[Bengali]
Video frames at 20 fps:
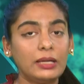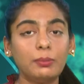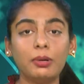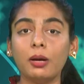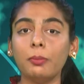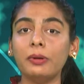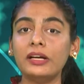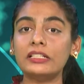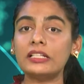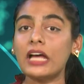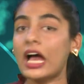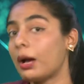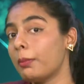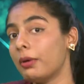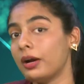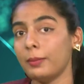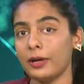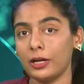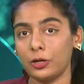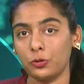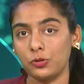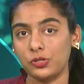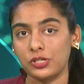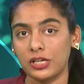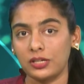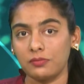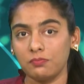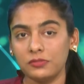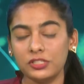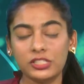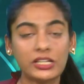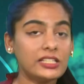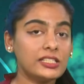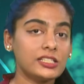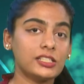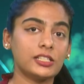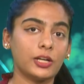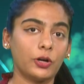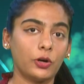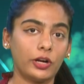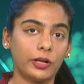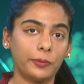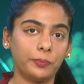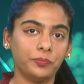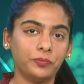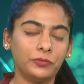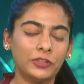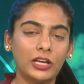কিভাবে এটা আবার বানানো যায় সেই চেষ্টা করা